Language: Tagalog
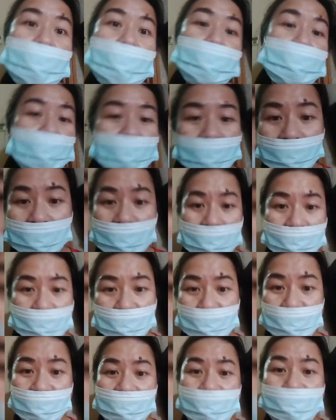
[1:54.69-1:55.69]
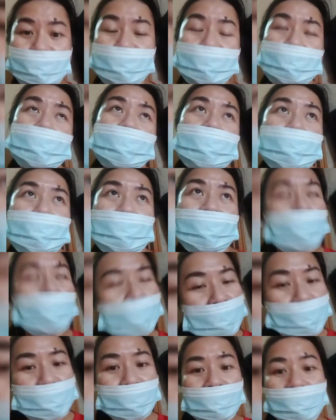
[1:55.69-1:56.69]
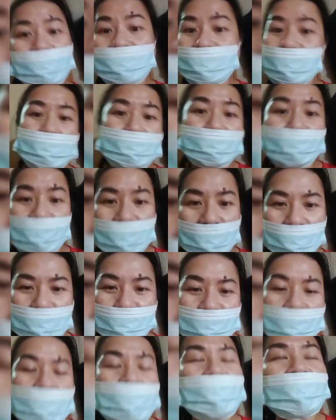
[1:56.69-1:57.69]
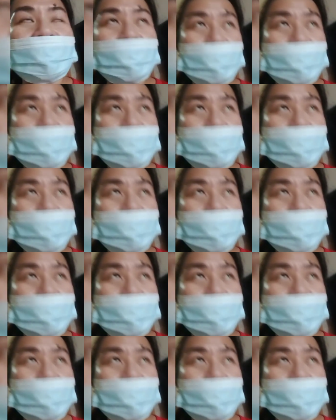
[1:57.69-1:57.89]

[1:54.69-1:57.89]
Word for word: I'm working here for hardworking of maid on